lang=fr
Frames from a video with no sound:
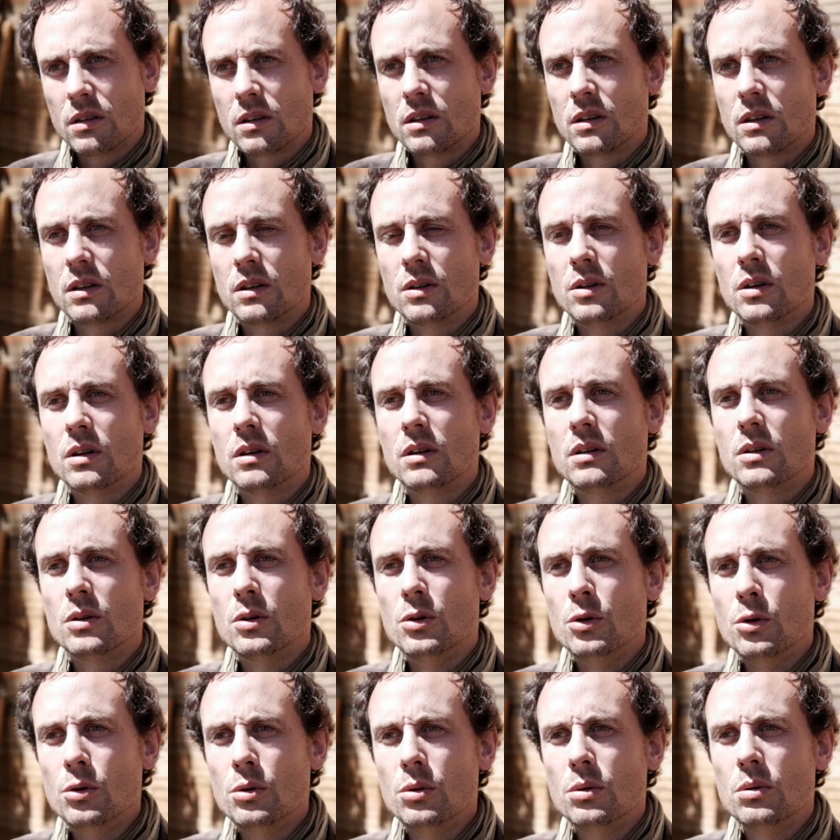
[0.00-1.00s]
euh,
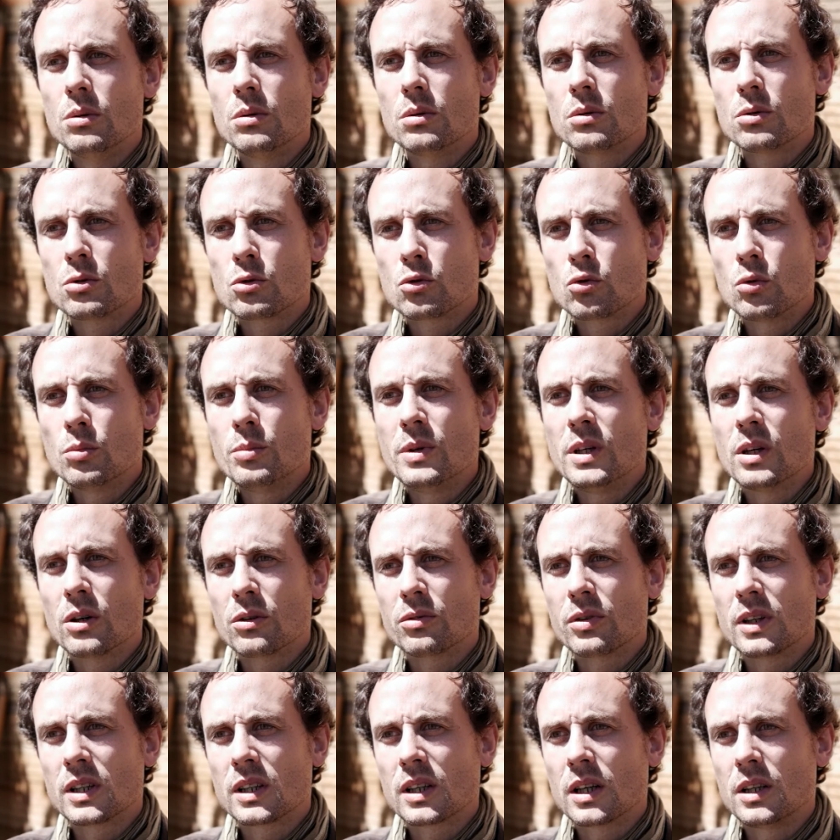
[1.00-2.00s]
nu, soumis en
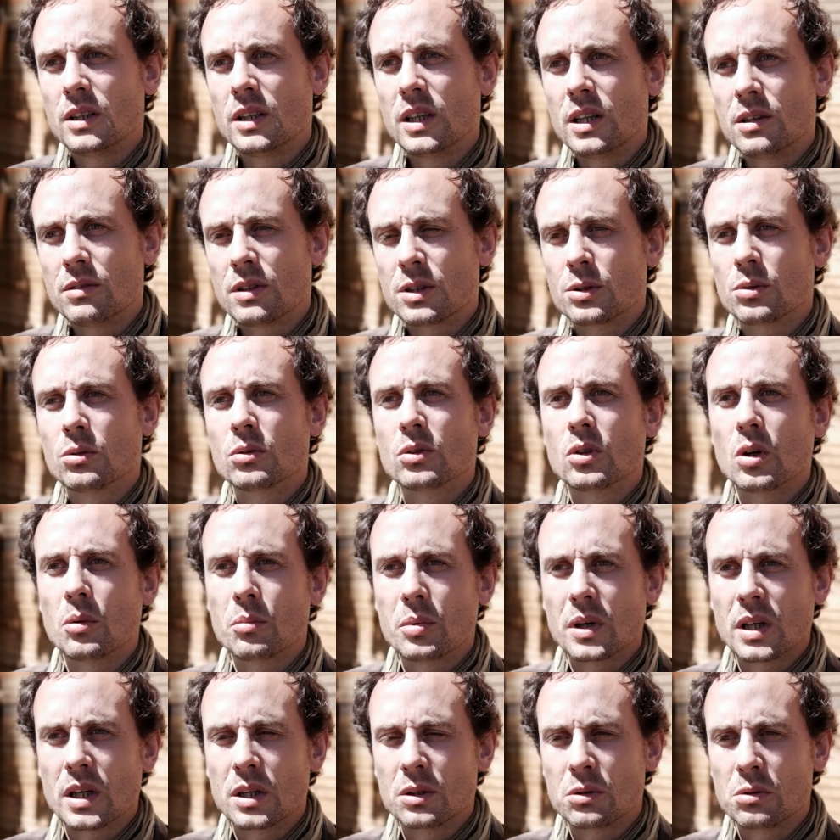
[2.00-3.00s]
fait à une élévation de
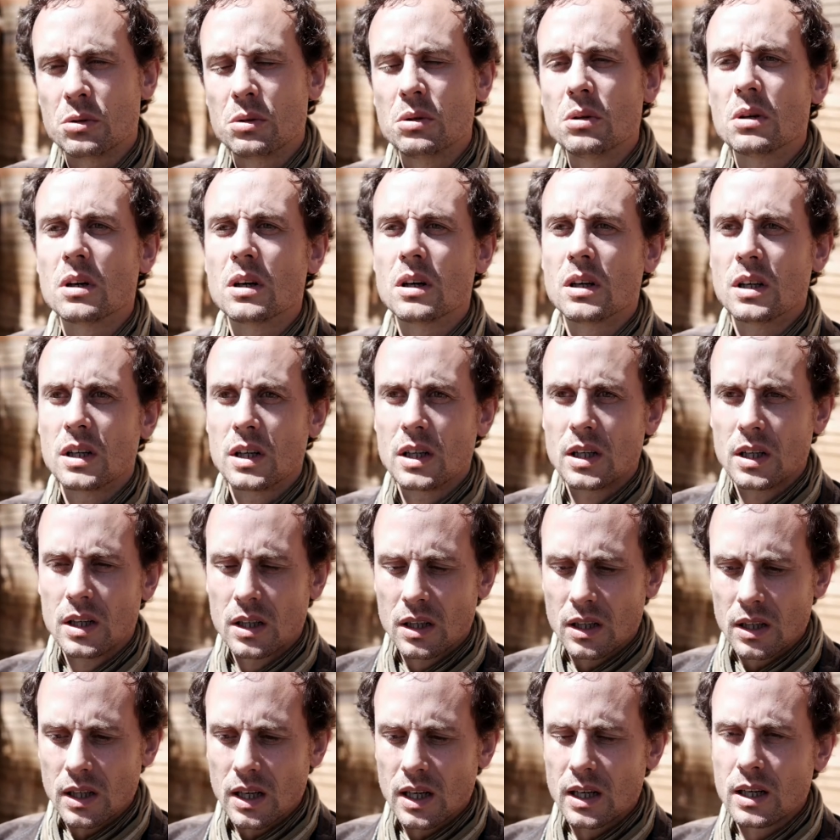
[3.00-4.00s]
température,
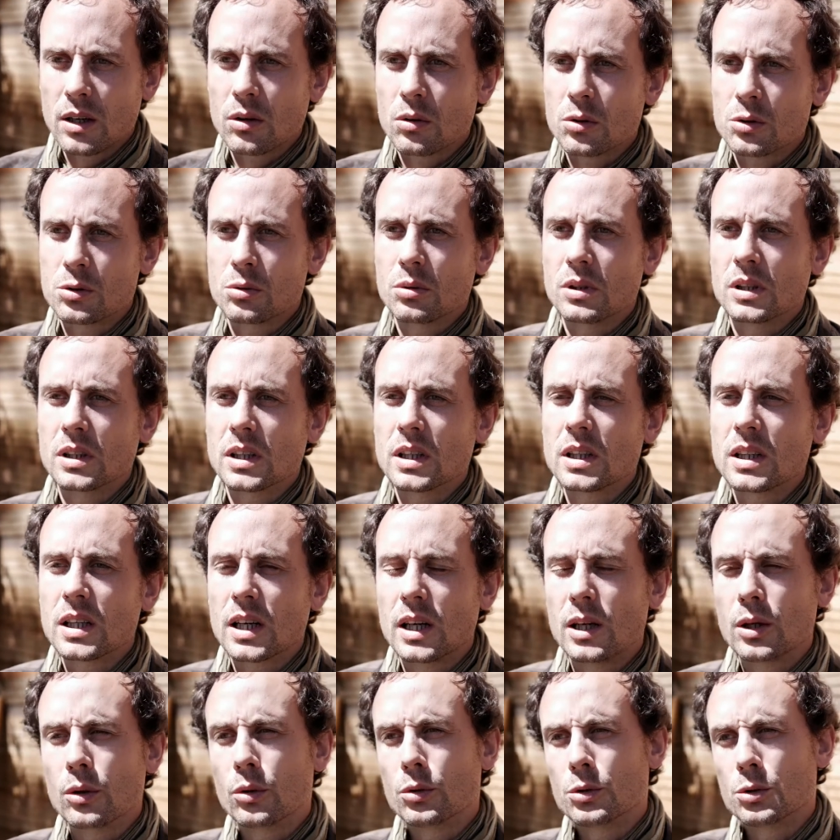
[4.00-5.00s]
à l'érosion hydrique et
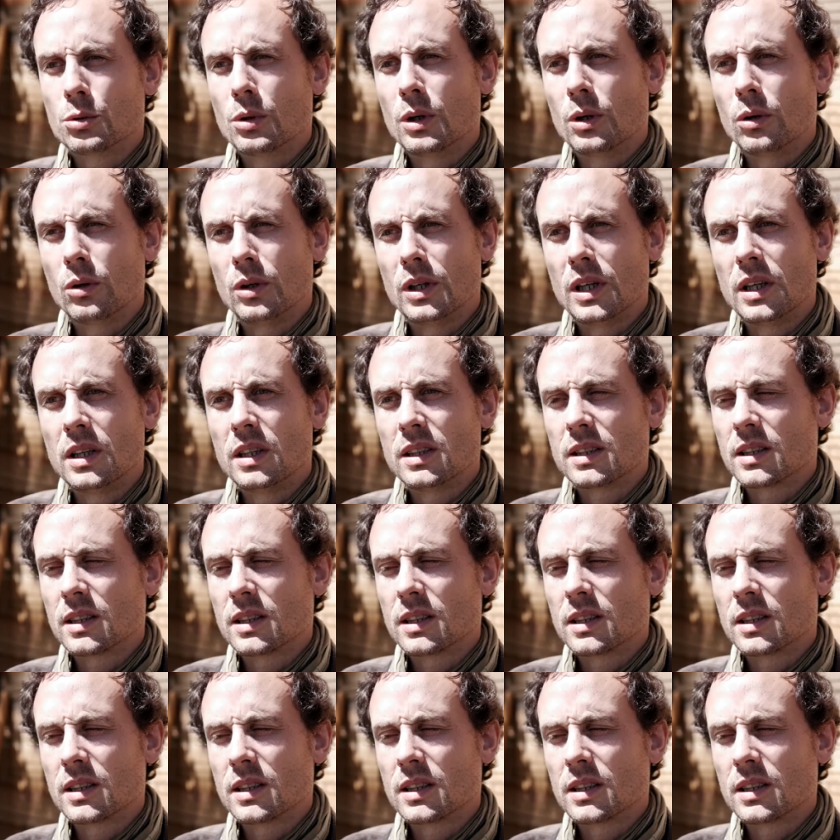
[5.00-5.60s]
à l'érosion éolienne.